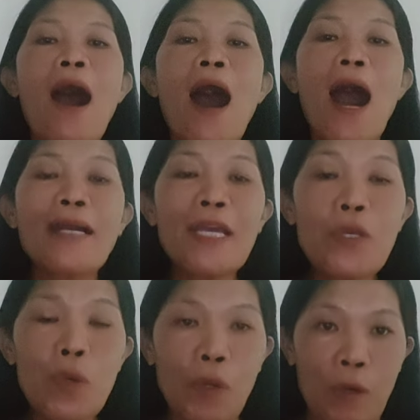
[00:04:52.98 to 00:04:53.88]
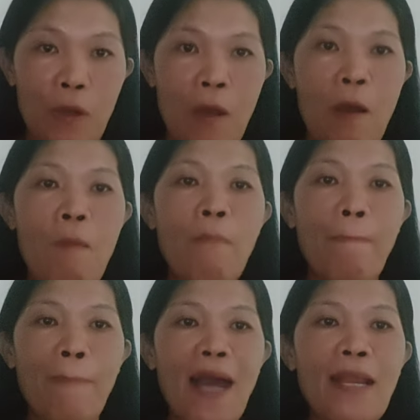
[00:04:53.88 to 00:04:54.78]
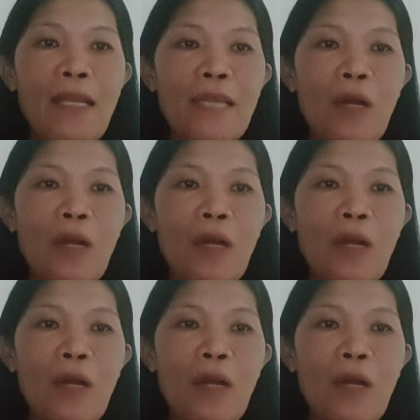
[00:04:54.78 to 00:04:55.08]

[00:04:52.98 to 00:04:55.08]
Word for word: Ang iyong Mapalad